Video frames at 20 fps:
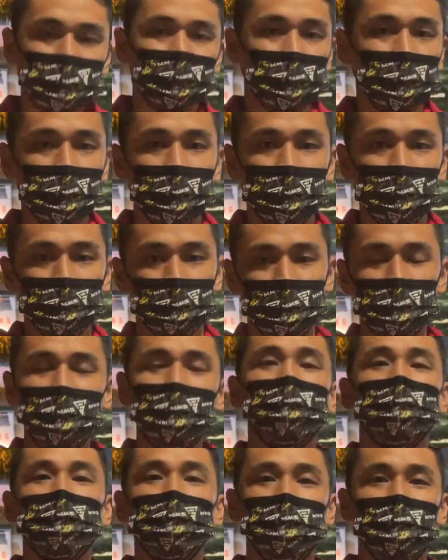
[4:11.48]
纯的经
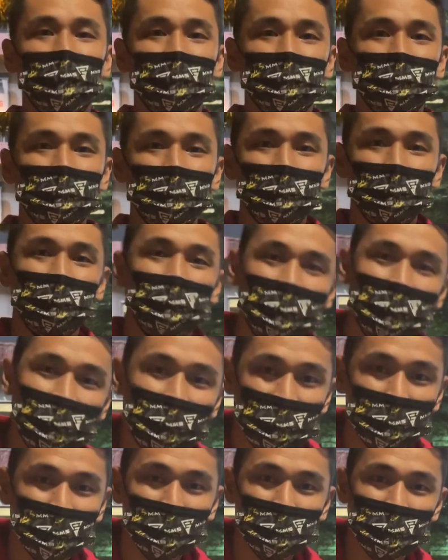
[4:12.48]
验分享。OK，
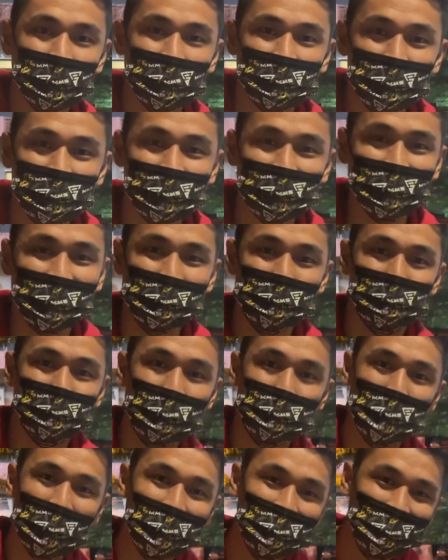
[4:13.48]
下次见了，
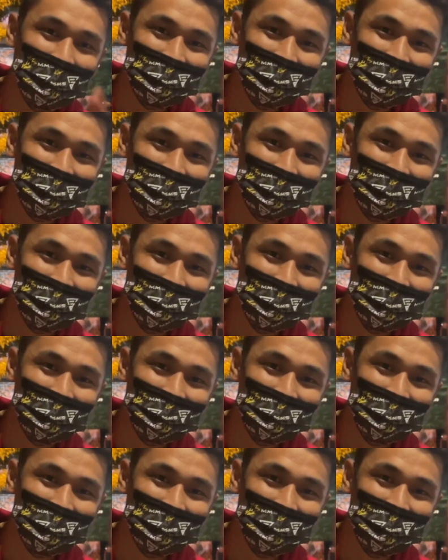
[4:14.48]
拜拜。